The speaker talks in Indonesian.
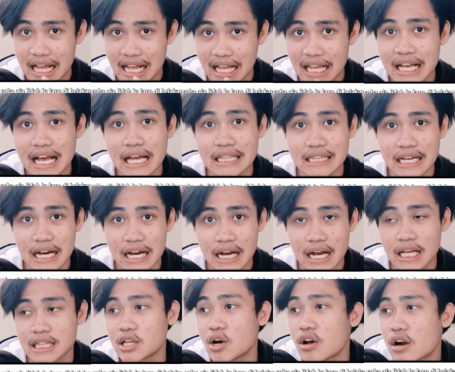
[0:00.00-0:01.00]
gigi kata
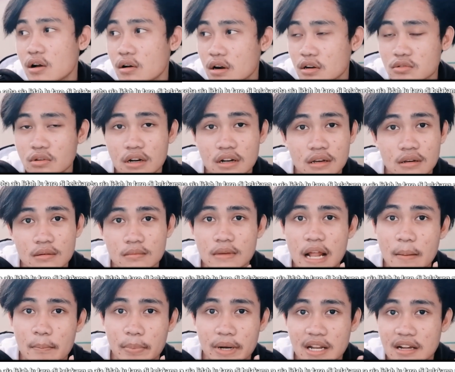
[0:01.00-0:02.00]
kata orang-orang tuh ada yang
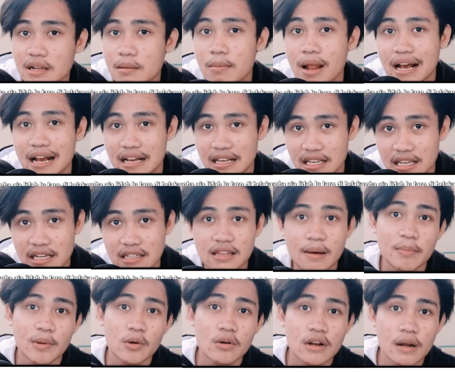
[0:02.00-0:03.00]
dapatnya di belakang gigi
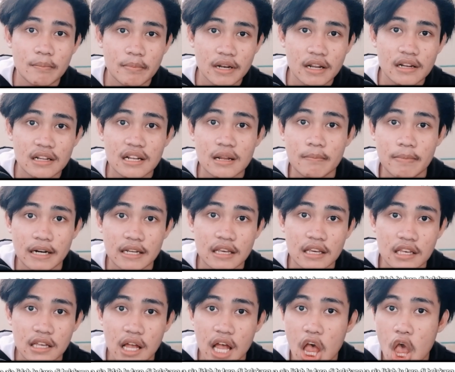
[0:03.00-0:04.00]
tapi gue dapatnya di depan
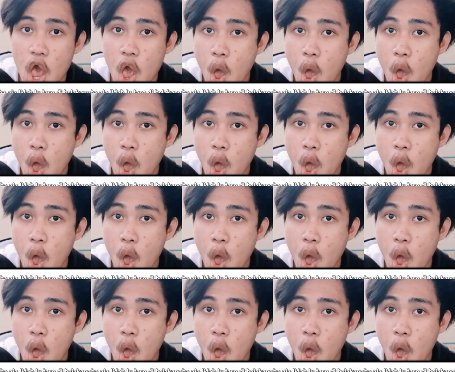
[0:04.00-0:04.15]
gigi